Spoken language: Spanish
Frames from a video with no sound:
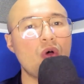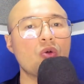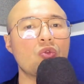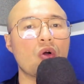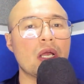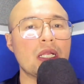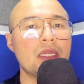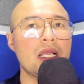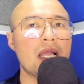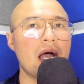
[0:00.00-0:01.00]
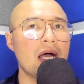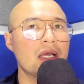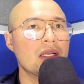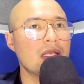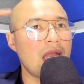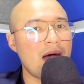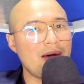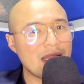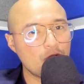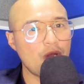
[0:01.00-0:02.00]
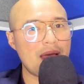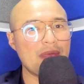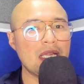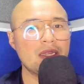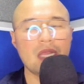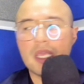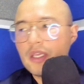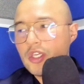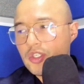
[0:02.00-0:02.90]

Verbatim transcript: autocrítica, lavando la mente,